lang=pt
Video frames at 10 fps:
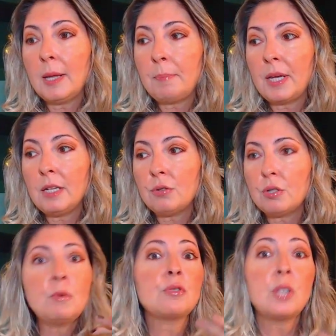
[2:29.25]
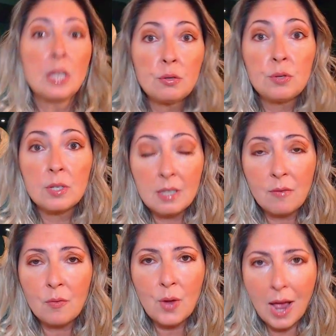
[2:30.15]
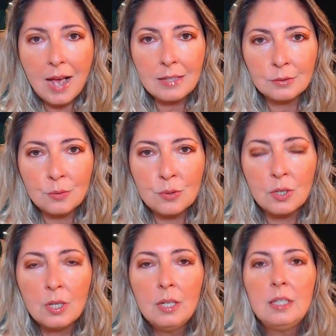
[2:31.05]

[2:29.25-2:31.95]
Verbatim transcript: repente os meus sensos estavam errados